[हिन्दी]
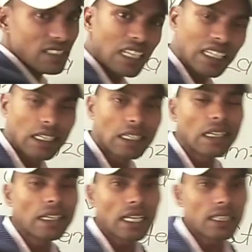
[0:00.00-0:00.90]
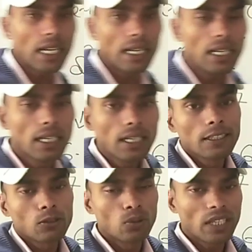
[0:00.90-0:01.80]
आंसर लिखने के लिए आता है
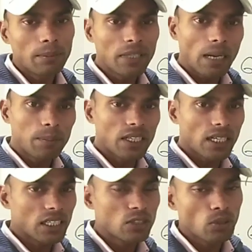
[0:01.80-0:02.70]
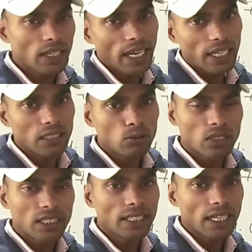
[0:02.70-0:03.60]
तो यह भी आप अगर स्टोरी याद है तो
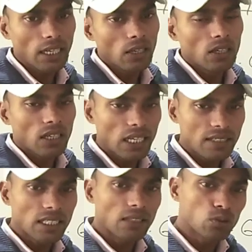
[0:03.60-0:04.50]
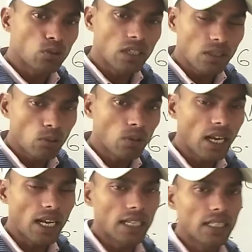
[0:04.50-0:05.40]
ठीक है गलत सही उसको लिखो
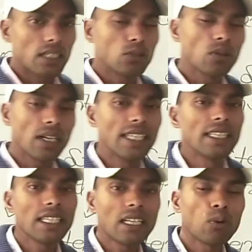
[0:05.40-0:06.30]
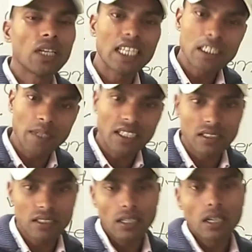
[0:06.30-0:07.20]
कहा जो हिंदी को इंग्लिश में
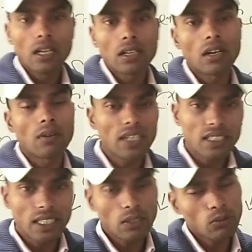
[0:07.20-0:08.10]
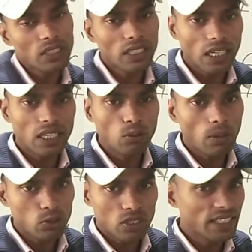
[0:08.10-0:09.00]
कन्वर्ट करके उसी तरह लिखो
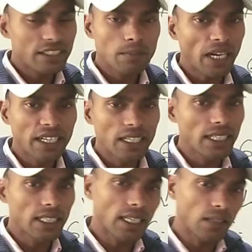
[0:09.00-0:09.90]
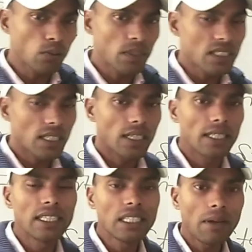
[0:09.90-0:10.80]
आपको सेंटेंस बनाने नहीं आता है तो बस
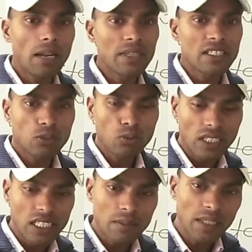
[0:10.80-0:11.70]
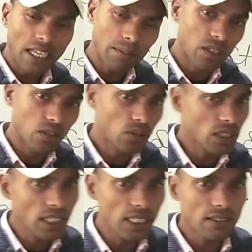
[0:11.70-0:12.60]
हिंदी वाला मैसेज को इंग्लिश में टाइप कर दो
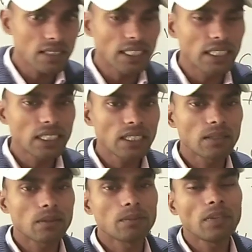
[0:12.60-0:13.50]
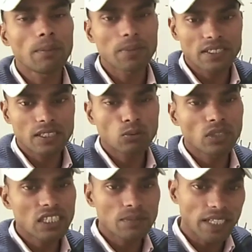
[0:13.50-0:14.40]
ठीक है जैसे हिंदी के में आप मैसेज को
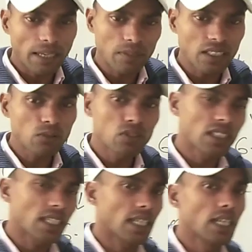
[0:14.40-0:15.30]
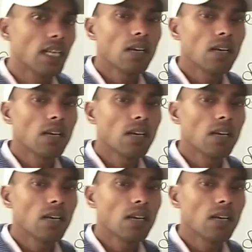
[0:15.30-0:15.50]
इंग्लिश में टाइप करते हो उसी तरह